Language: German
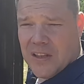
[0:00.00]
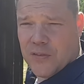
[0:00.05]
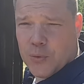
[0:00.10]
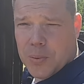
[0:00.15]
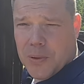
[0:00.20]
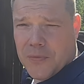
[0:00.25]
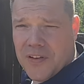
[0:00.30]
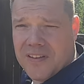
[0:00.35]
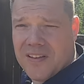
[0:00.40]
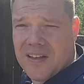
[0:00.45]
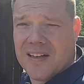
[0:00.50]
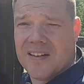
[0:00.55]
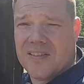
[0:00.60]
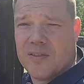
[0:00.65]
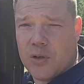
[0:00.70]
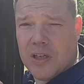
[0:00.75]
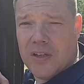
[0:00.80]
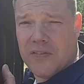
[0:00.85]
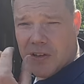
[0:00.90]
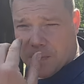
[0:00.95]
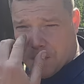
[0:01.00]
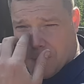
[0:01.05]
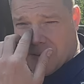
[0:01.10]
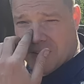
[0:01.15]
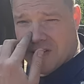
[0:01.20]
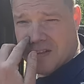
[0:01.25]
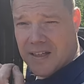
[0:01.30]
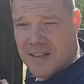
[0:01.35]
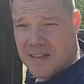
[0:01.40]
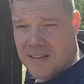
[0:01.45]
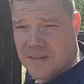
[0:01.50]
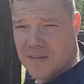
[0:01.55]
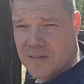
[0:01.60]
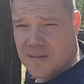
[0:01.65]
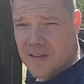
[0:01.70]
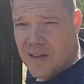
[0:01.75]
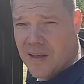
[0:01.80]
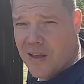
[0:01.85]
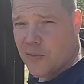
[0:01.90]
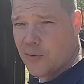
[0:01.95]
es wurde mir versichert, es ist noch nie was passiert.
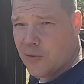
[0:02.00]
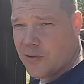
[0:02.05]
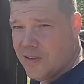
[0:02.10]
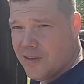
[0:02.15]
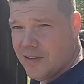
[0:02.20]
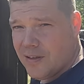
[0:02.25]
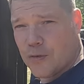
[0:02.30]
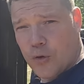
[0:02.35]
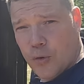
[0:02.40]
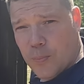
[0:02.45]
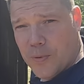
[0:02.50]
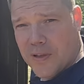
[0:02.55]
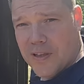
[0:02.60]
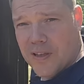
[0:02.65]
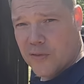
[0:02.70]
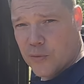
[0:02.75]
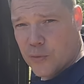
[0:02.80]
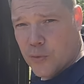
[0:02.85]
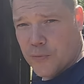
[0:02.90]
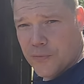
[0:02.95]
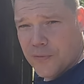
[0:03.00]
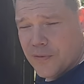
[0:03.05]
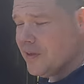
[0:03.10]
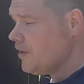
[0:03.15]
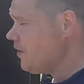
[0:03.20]
Also die Truppe hier ist so